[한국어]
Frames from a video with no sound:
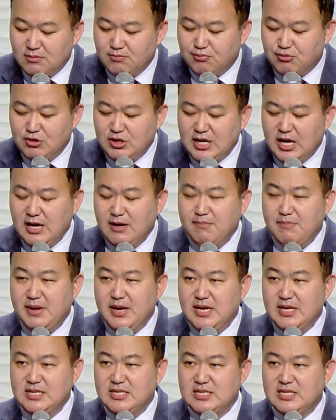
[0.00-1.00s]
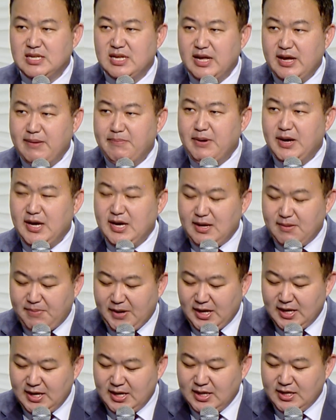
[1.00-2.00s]
불량배 세바의
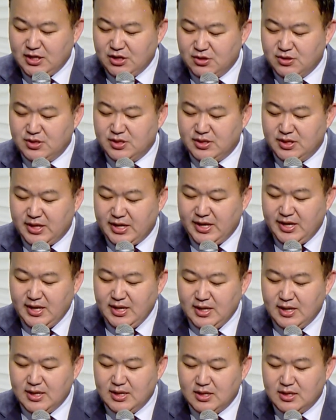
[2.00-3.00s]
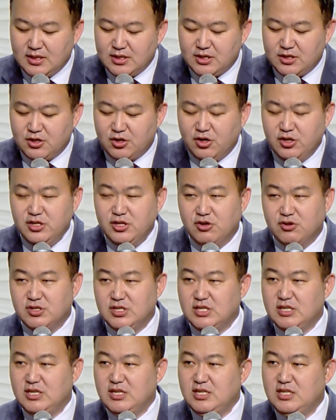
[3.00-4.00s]
반란이었는데 그건
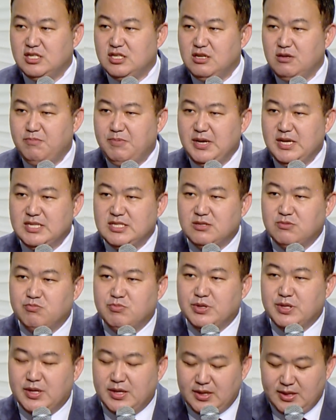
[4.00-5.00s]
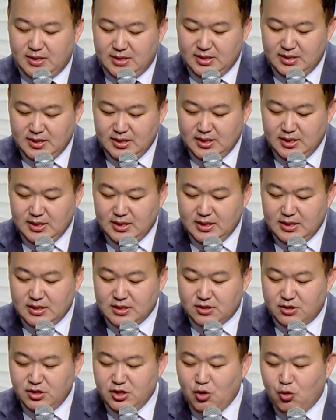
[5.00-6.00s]
역시 실패했습니다.
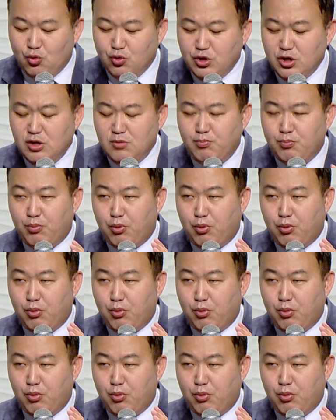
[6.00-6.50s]
그런데 오늘